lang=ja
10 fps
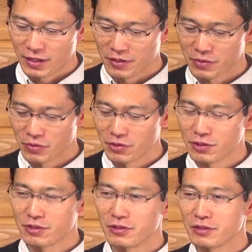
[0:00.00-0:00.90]
あのそうい
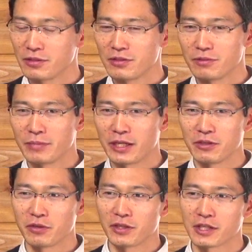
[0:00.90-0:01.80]
う
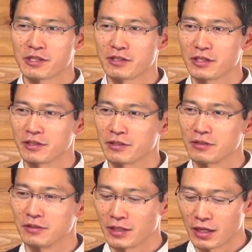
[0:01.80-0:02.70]
マインドに私たちは
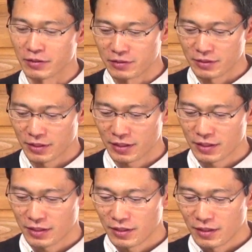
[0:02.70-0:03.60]
すぐなる、ね、
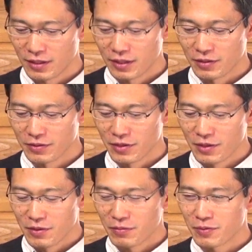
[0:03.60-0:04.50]

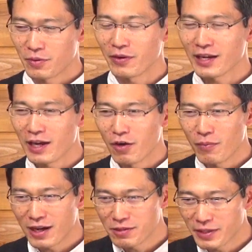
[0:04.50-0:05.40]
これが
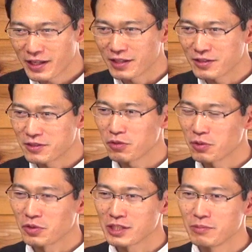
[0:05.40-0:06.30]
終わるまでちょっ
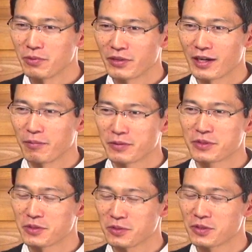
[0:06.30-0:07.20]
との辛抱だからもう
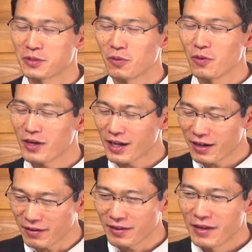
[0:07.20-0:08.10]
そこか
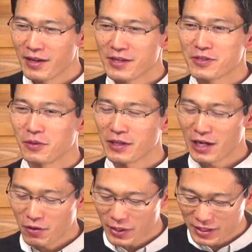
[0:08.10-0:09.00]
らそれ
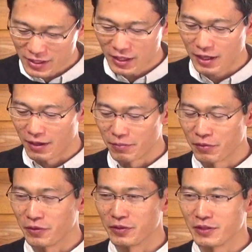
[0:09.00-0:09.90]
が終わったら
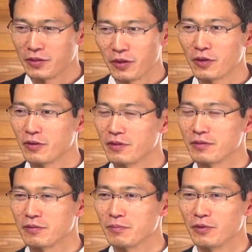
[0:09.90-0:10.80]
もういろい
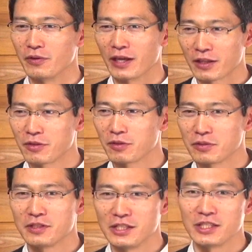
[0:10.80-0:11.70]
ろもうやっ
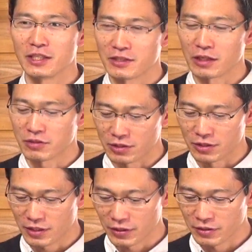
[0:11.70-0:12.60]
と人生スタートす
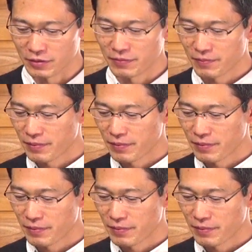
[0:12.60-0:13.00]
るっていう